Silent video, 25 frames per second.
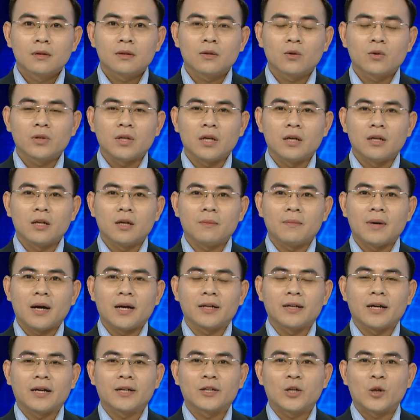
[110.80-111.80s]
Thưa quý vị, năm
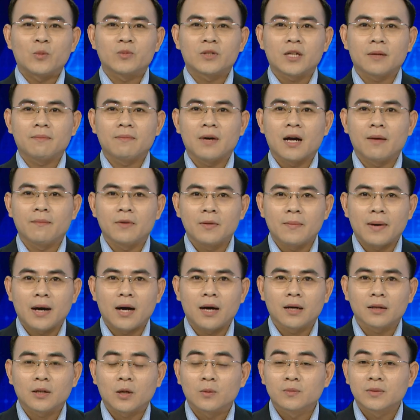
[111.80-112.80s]

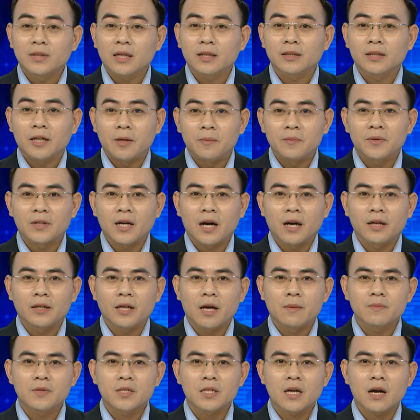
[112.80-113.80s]
2023, công tác kiểm tra,
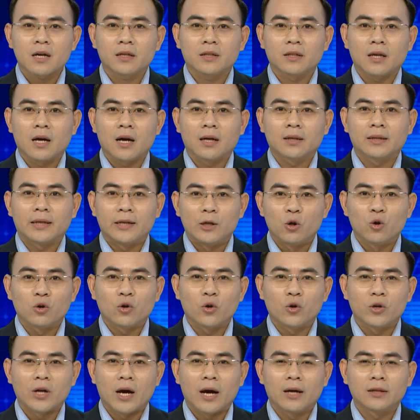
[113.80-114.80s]
giám sát và kỷ luật
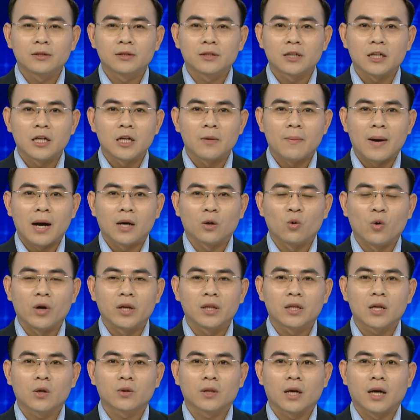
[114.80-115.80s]
của đảng trên địa bàn
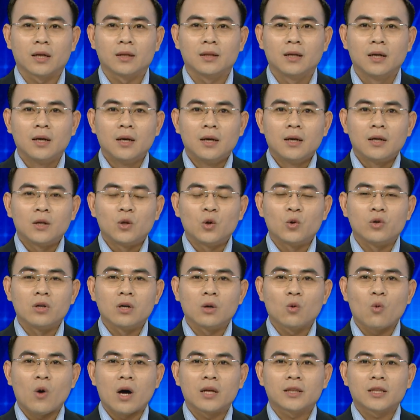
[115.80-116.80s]
huyện Châu Thành luôn
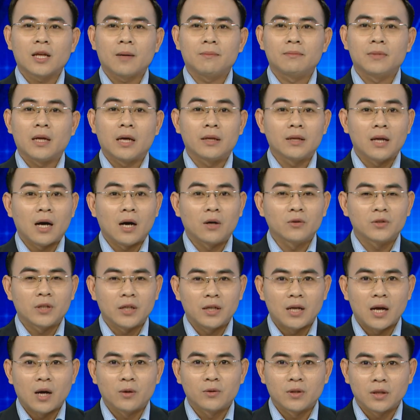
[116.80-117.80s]
được quan tâm lãnh đạo
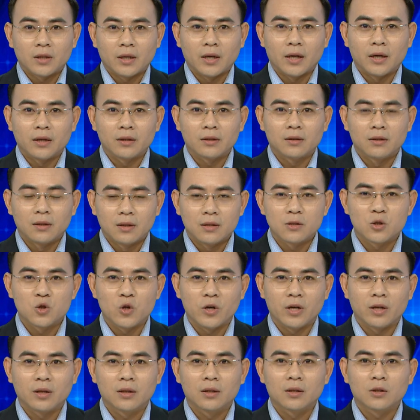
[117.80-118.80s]
chỉ đạo thực hiện thường
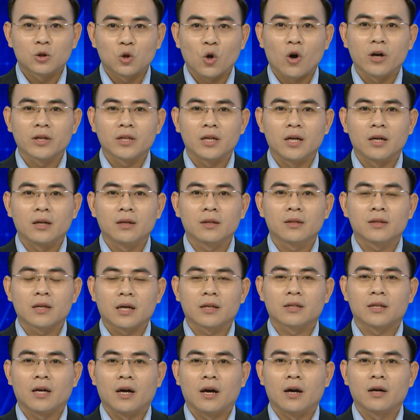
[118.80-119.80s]
xuyên, toàn diện,
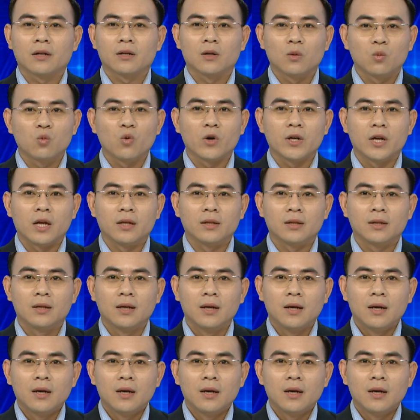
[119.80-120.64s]
chặt chẽ, đúng quy định.